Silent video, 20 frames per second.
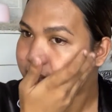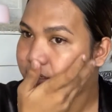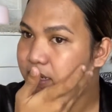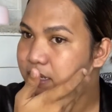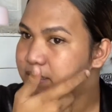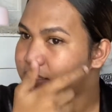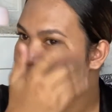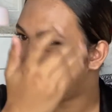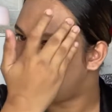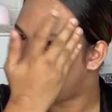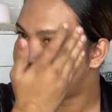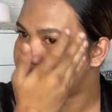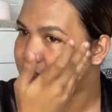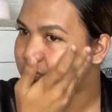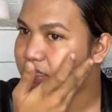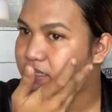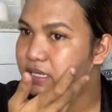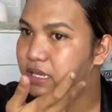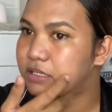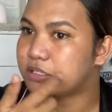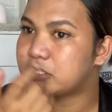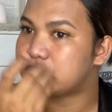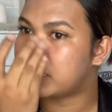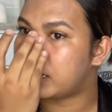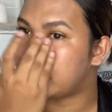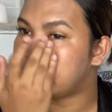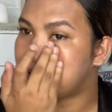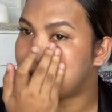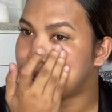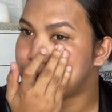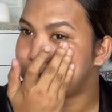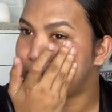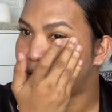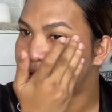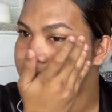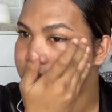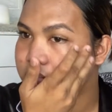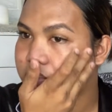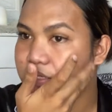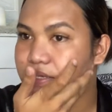Kasi nagsiset siya agad mga
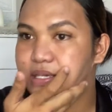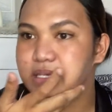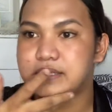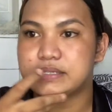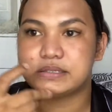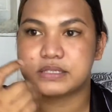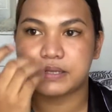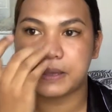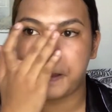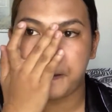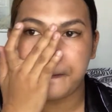sis